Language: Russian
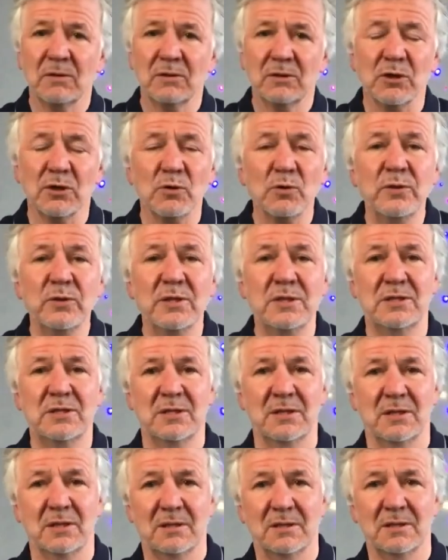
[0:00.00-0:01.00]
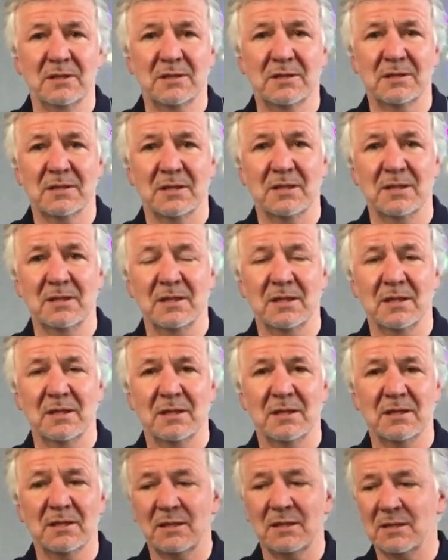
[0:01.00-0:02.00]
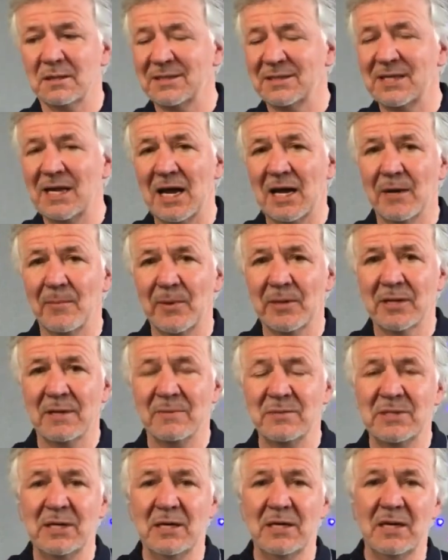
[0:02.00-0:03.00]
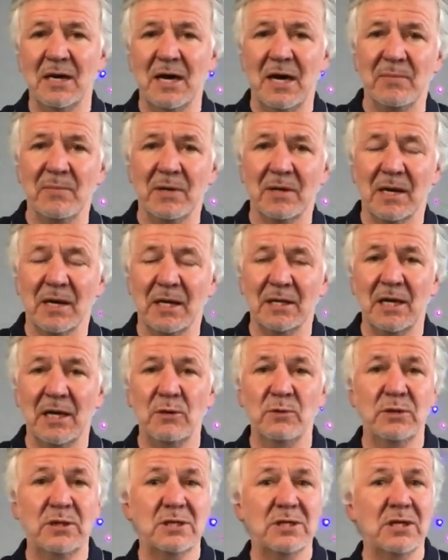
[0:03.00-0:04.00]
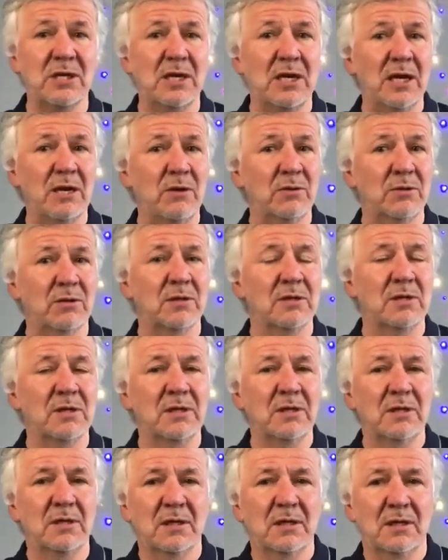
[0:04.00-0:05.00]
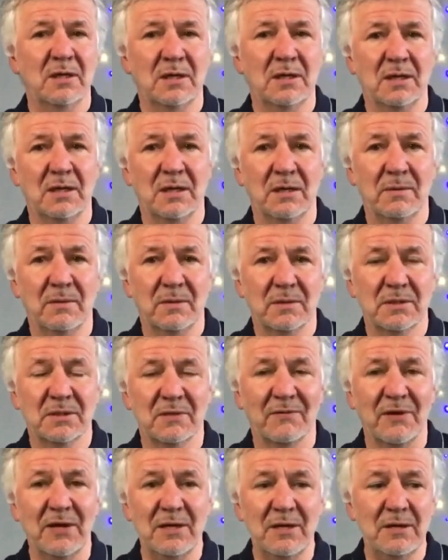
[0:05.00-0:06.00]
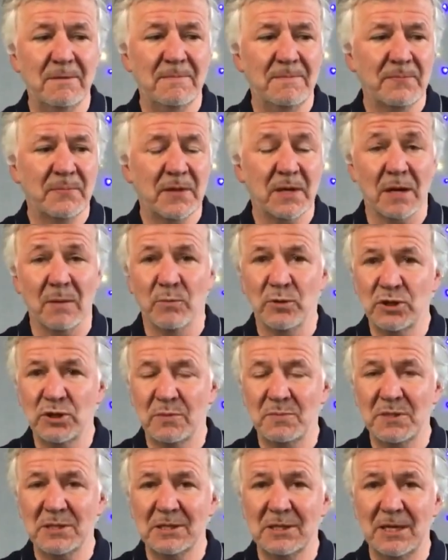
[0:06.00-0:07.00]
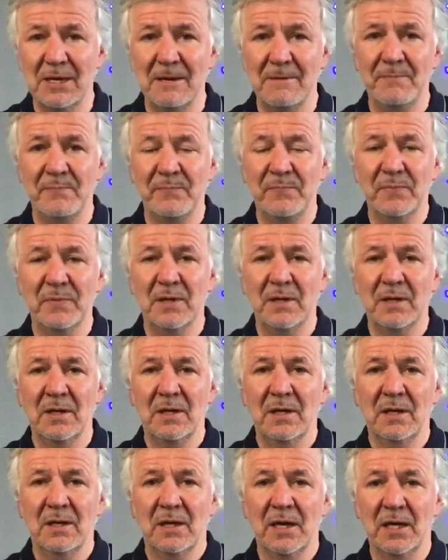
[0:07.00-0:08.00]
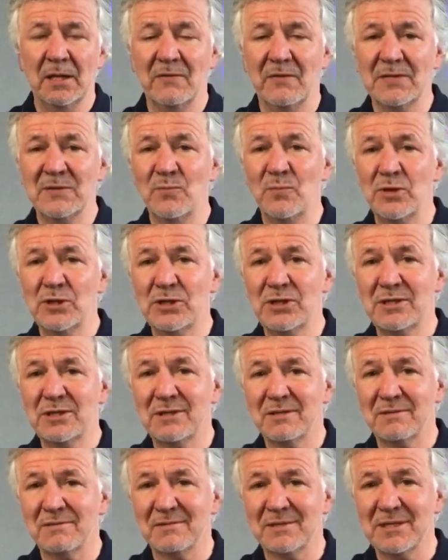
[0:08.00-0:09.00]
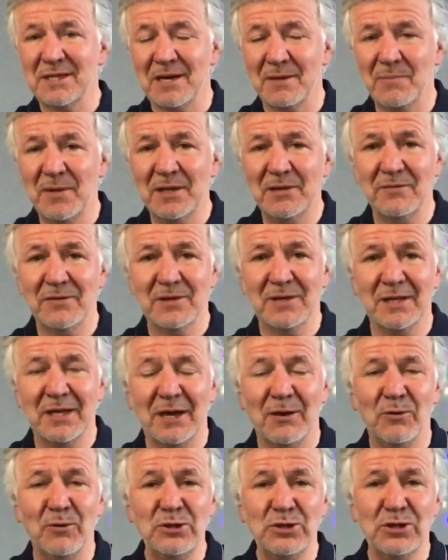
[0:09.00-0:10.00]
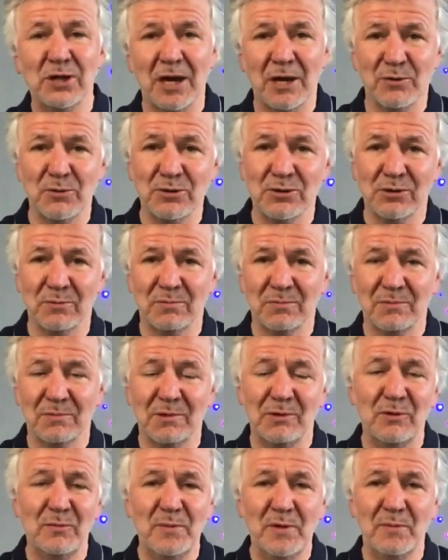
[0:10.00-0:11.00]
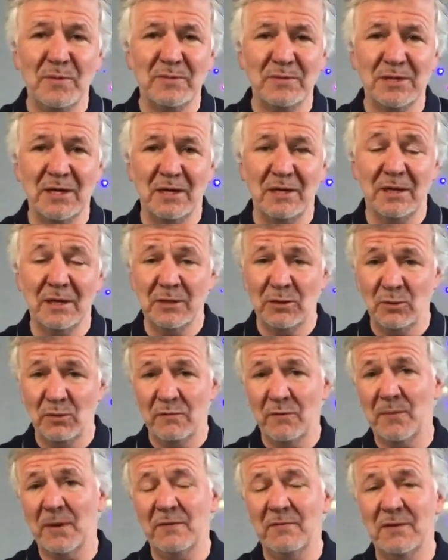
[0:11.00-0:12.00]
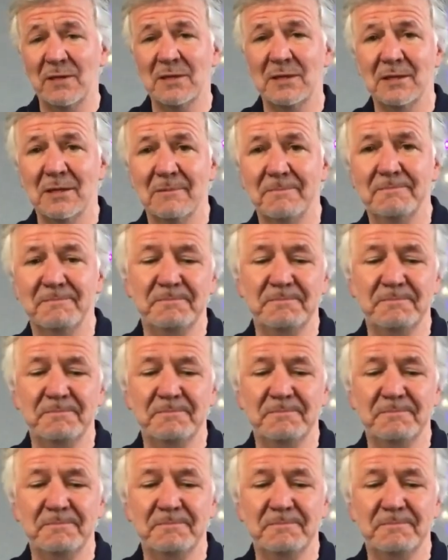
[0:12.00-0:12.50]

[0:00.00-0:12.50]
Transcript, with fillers: трудности э, с заработком, с деньгами, когда люди теряют свои рабочие места, это возможность зарабатывать на очень хорошем, любимом деле. Это новая профессия.